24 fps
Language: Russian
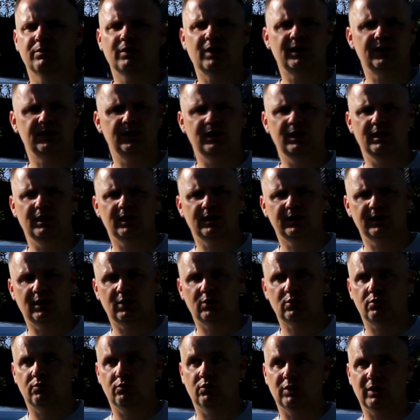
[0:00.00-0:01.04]
в России, я
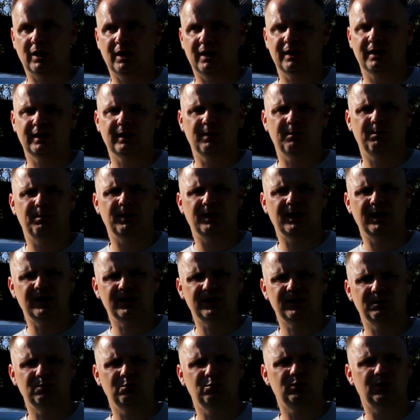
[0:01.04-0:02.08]
знаю, что в Украине там
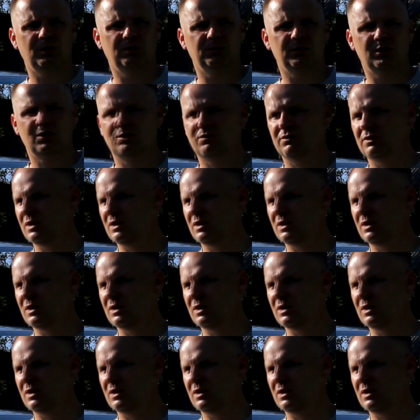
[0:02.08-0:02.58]
по-разному, там даже